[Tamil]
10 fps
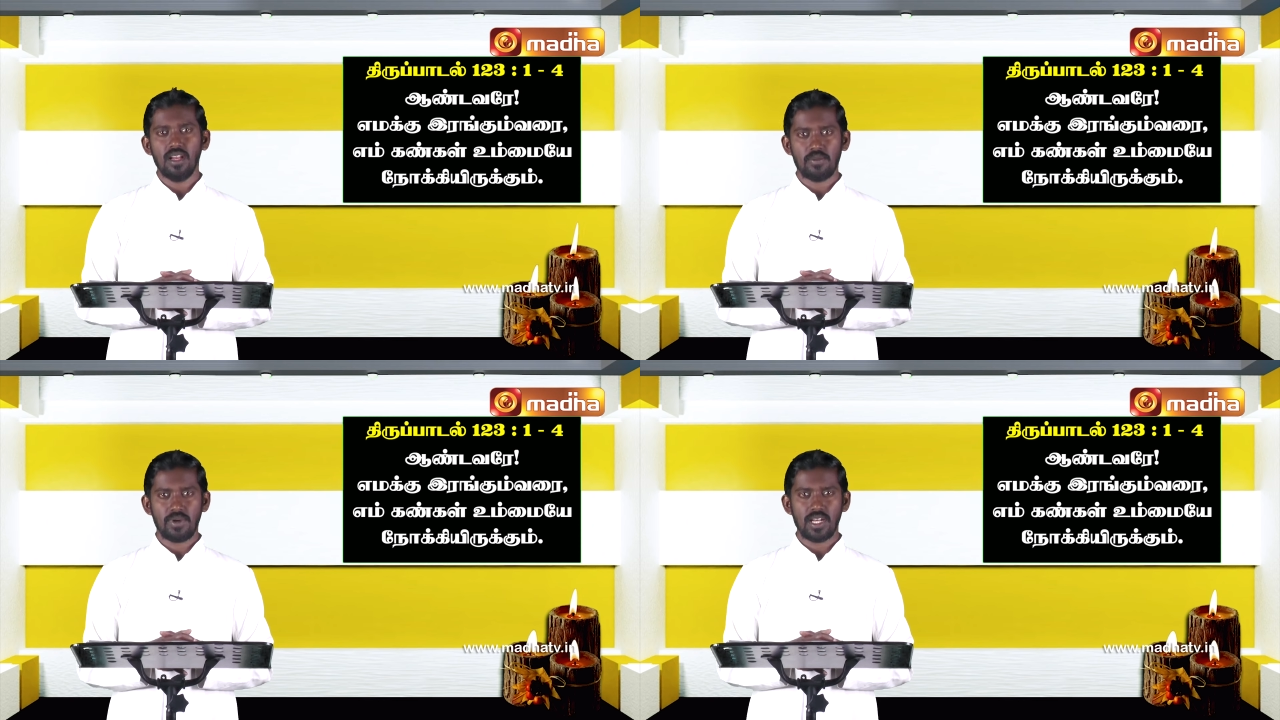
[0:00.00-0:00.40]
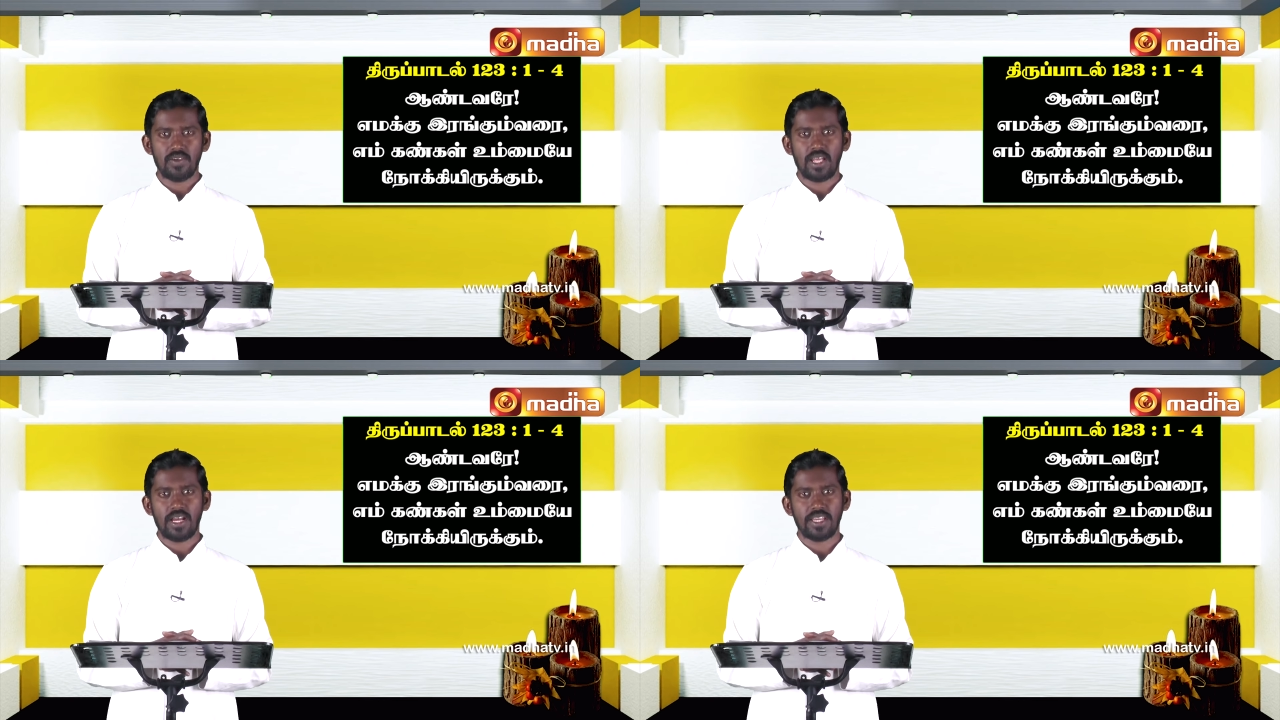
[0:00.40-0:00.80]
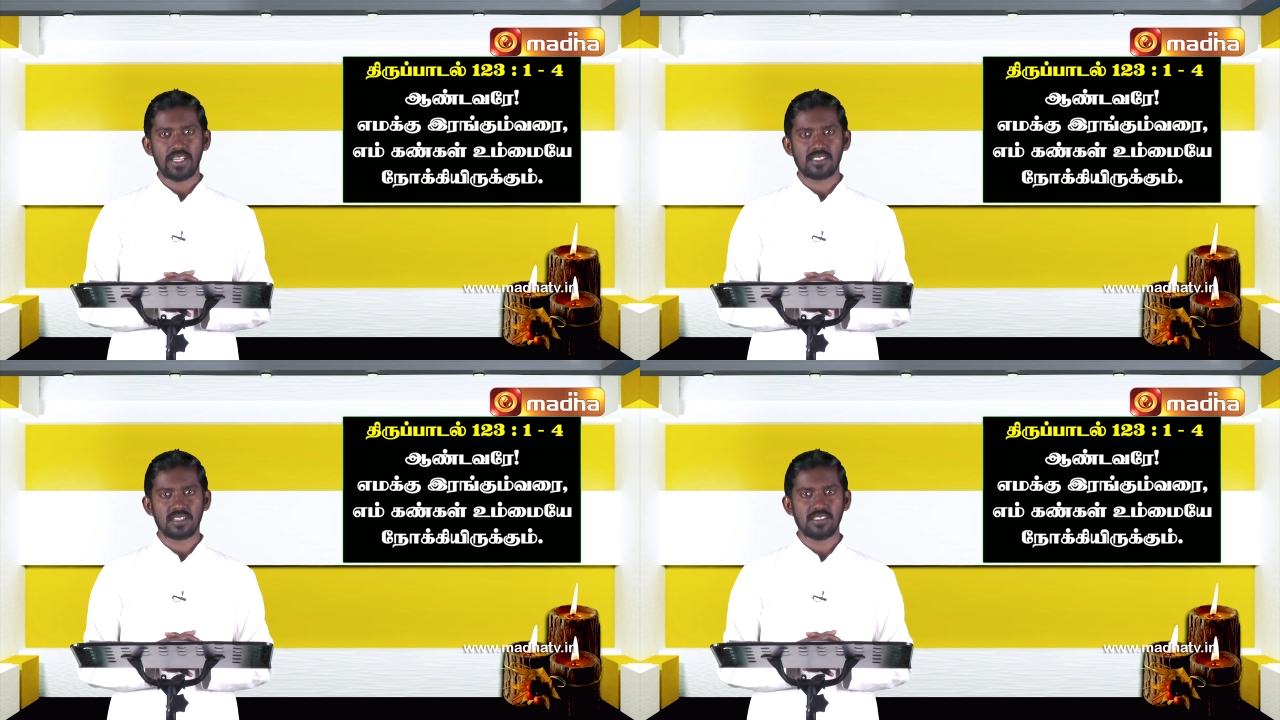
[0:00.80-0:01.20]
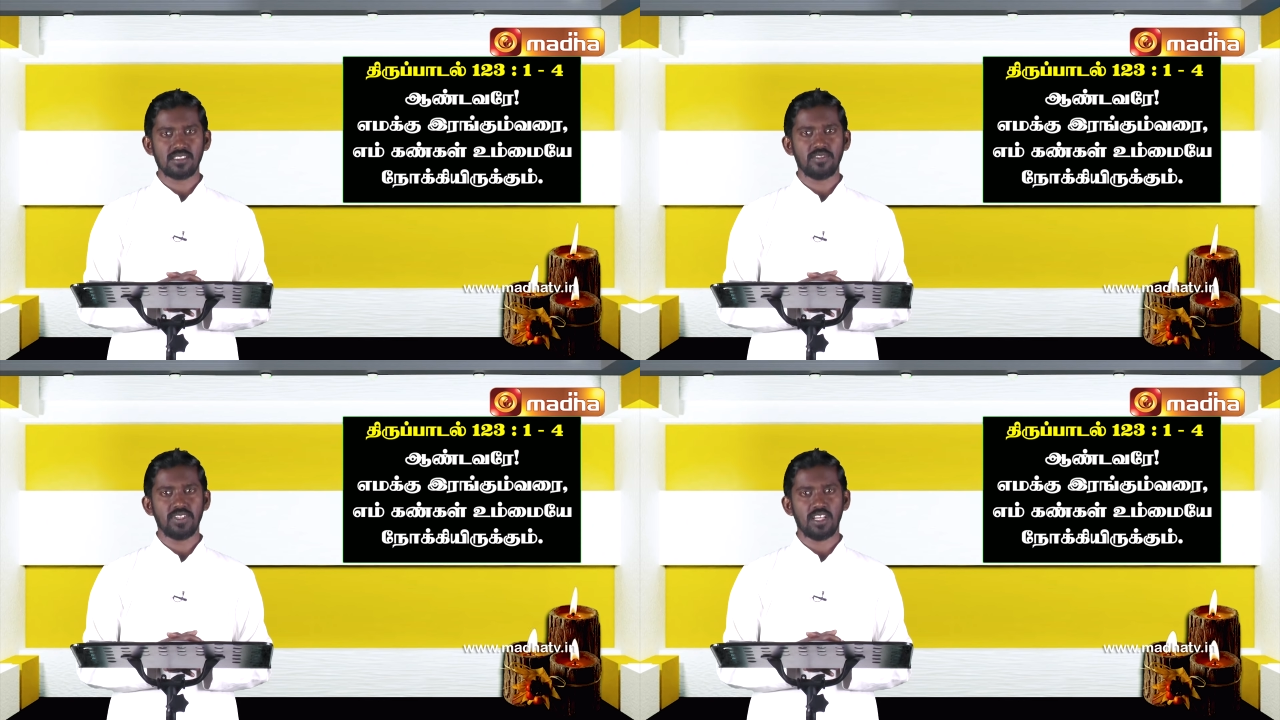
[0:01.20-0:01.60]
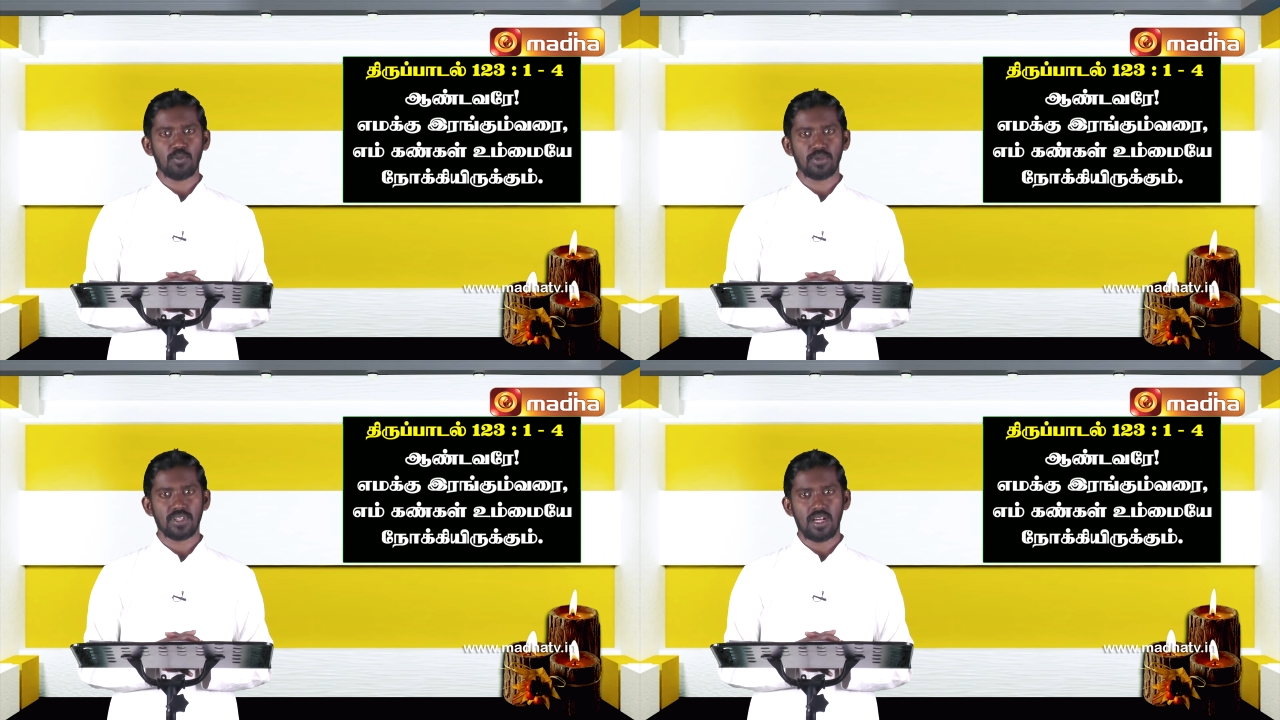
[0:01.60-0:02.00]
நம் ஆண்டவராக இயேசு கிறிஸ்துவின்
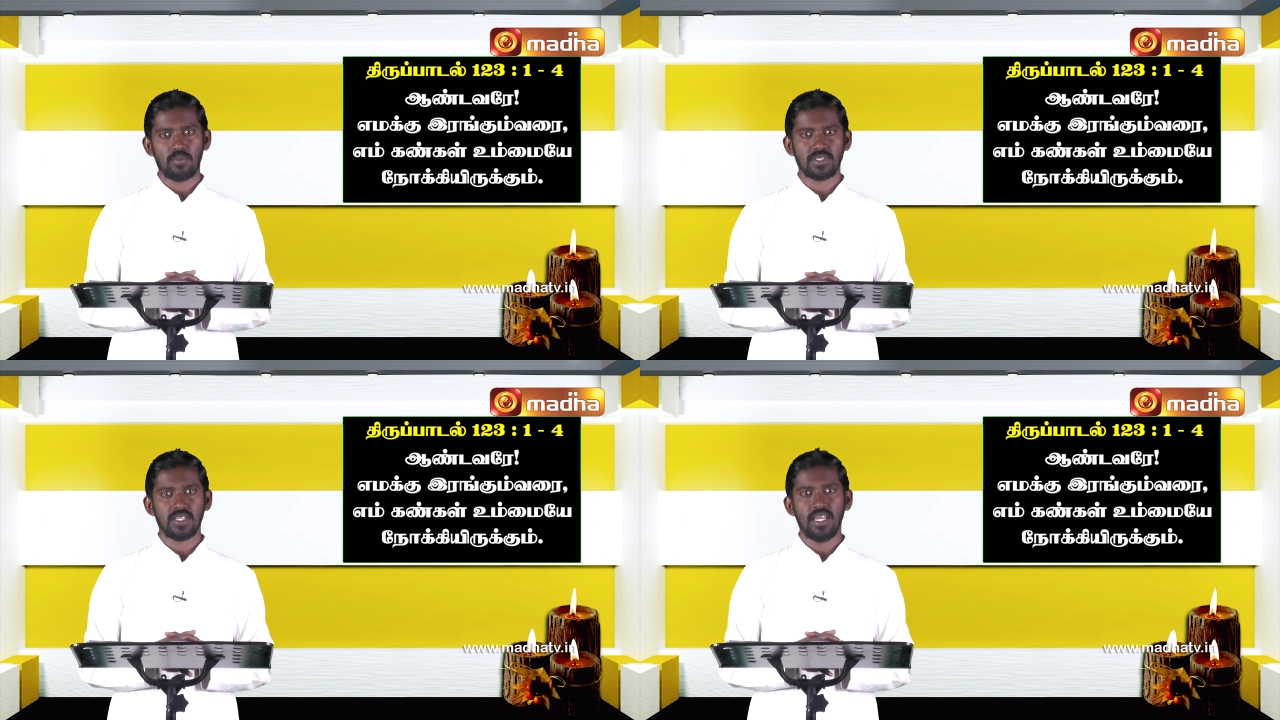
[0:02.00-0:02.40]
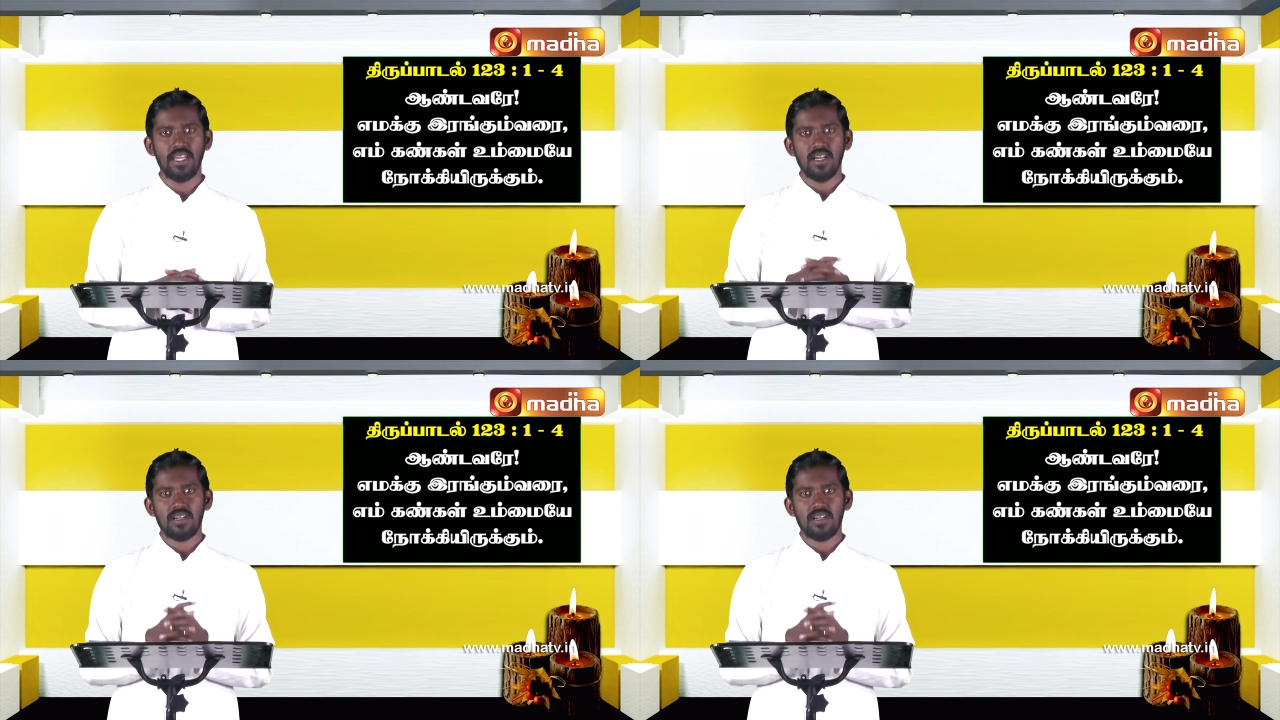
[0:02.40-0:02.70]
அற்புத நாமத்திலே